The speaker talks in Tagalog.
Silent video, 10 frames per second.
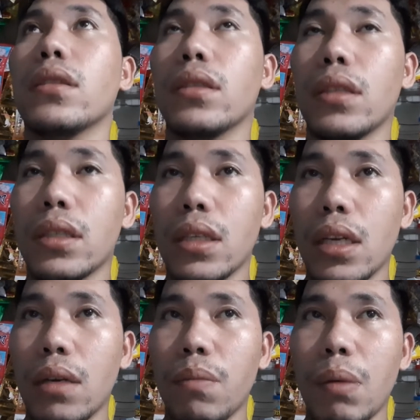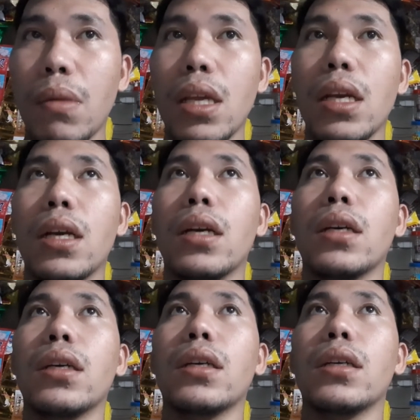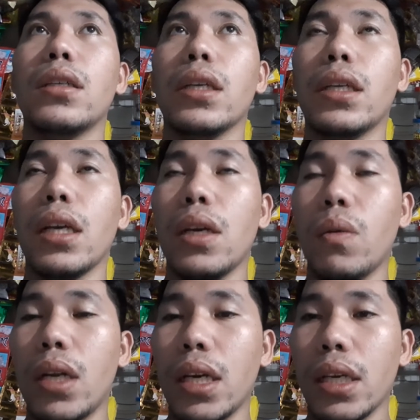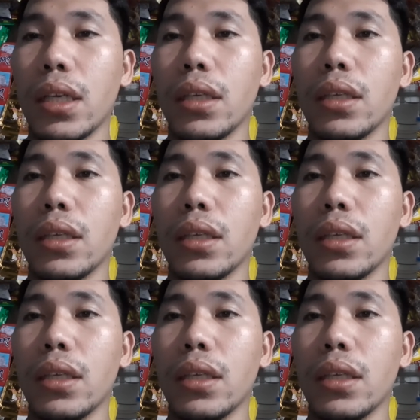nasirang pamilya, nagkahiwalay,